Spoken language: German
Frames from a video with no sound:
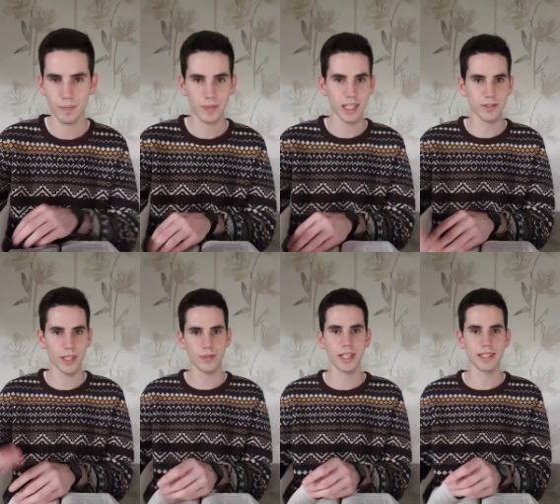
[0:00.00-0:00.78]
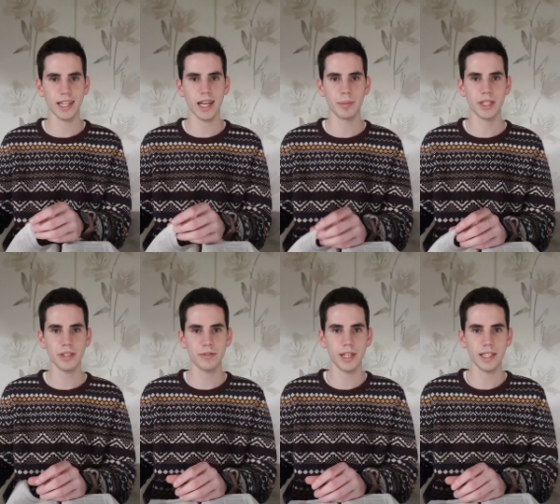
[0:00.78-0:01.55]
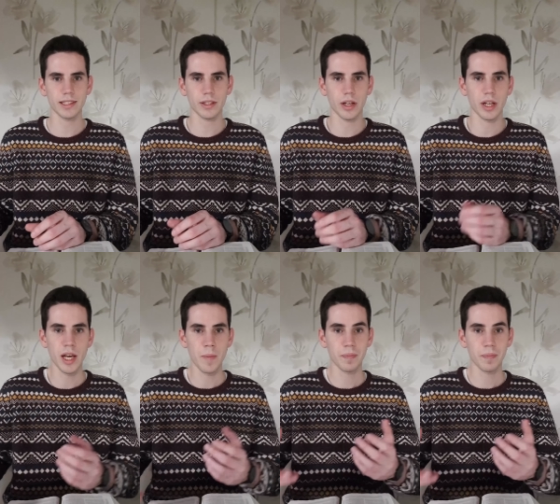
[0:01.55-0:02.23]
das, was wir in seinen Briefen lesen können,